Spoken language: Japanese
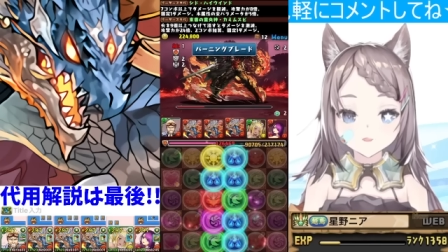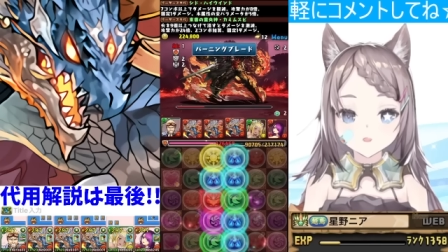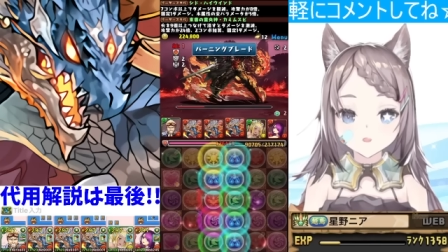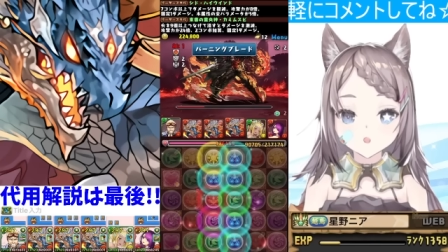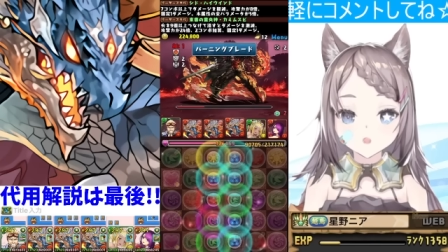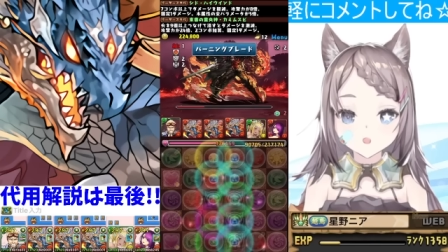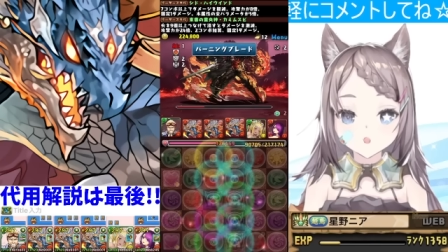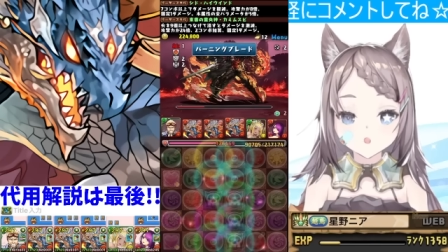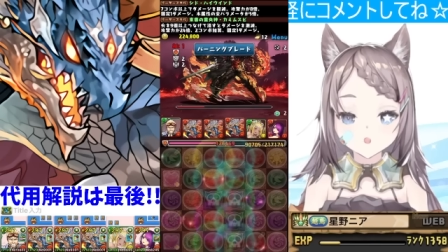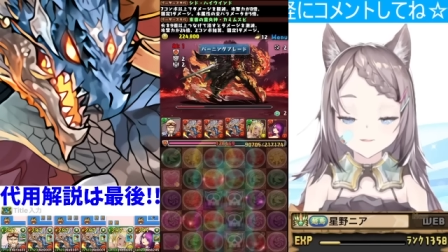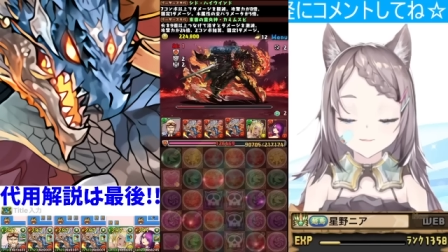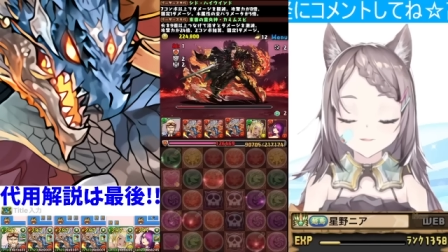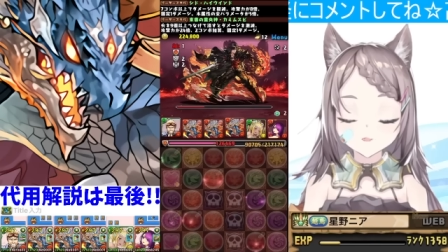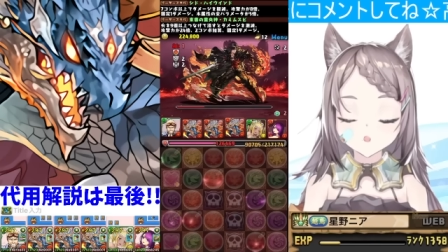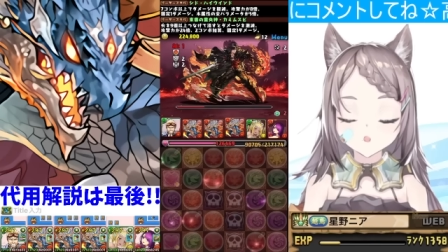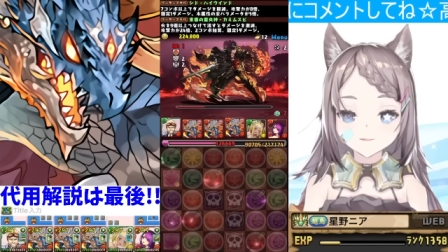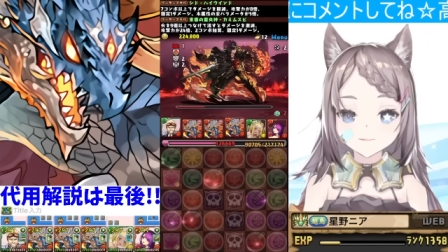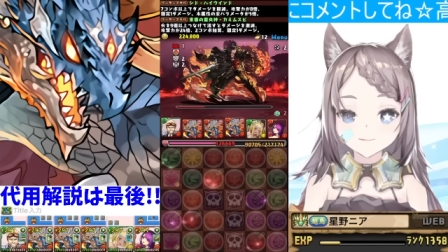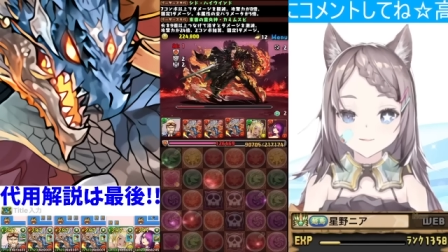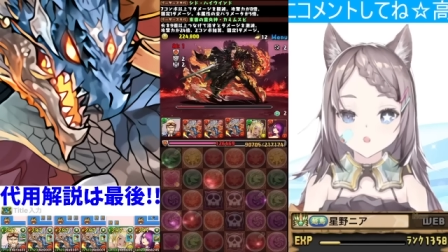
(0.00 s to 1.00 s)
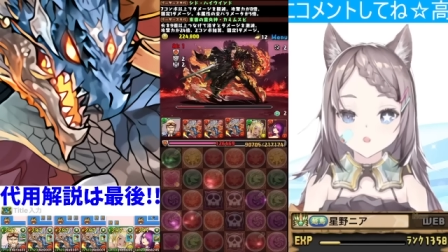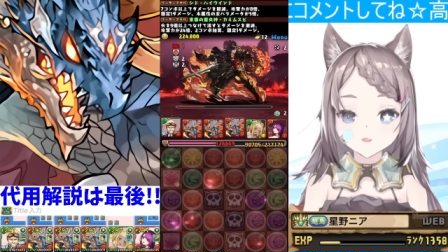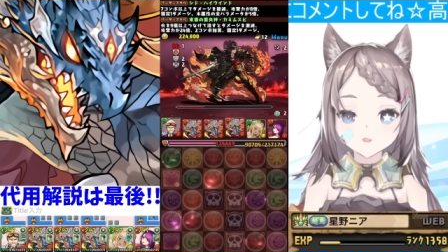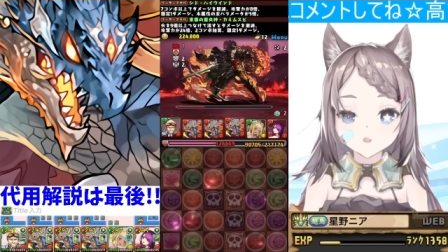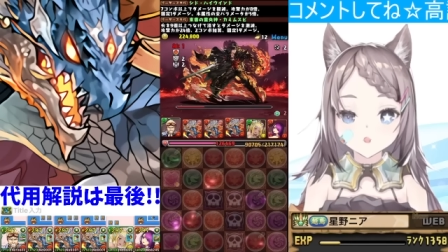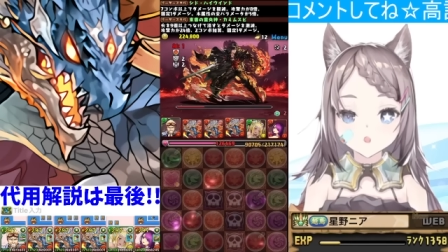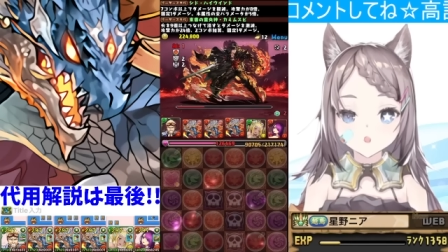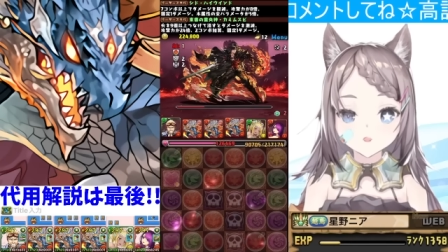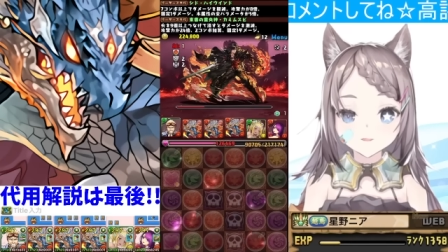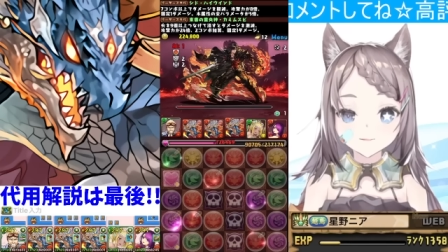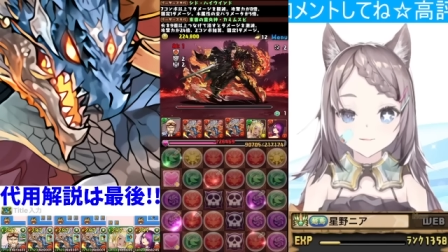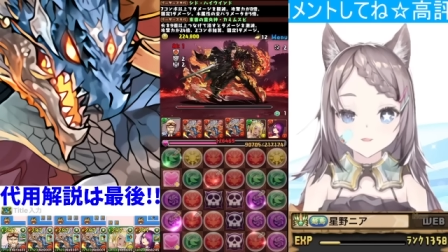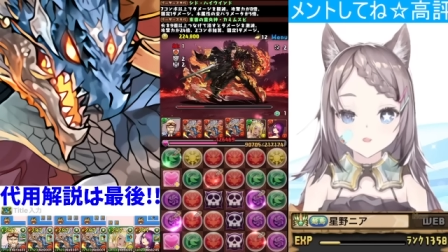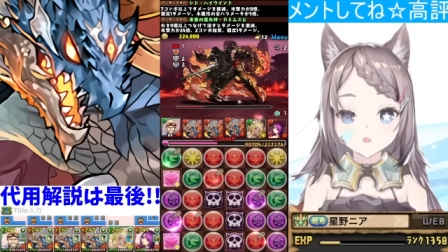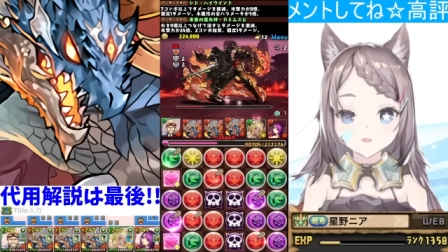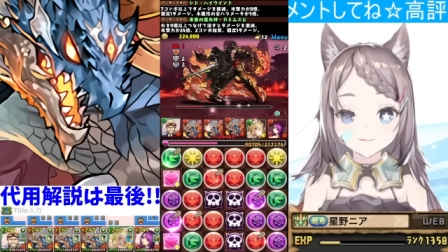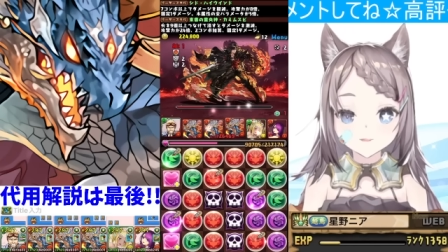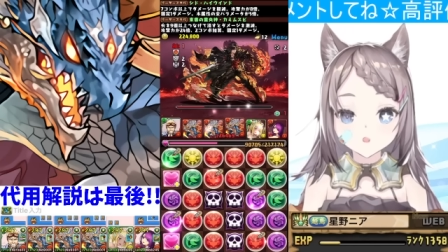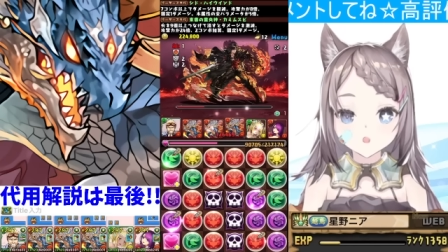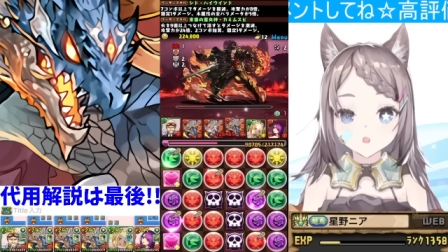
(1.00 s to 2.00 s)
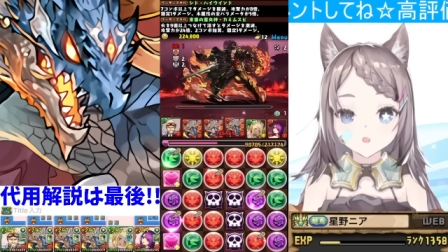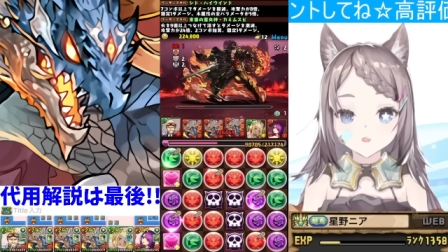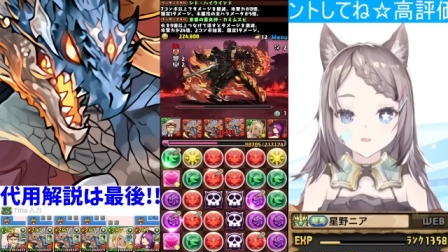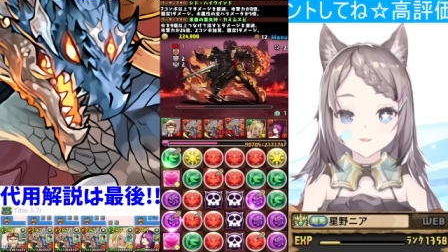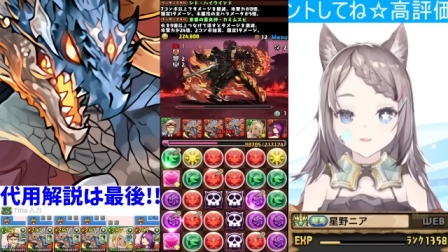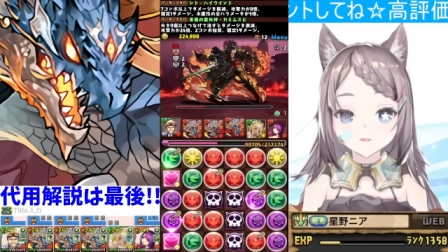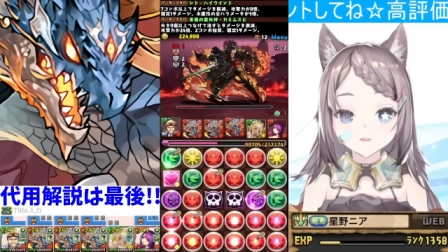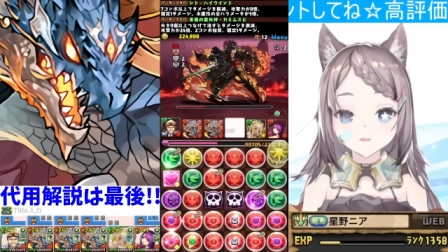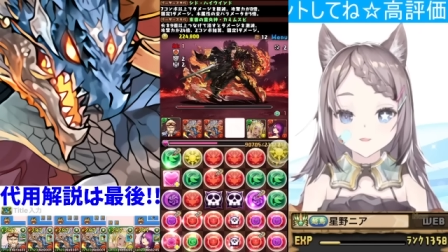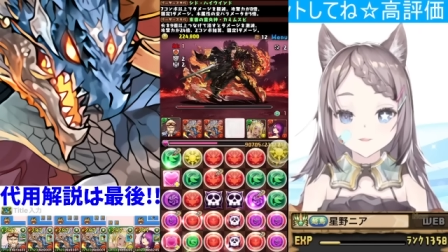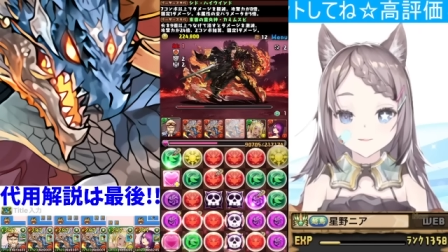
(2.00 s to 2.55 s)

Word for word: 芝ドラ打って、また殴っていきます。芝ドラ。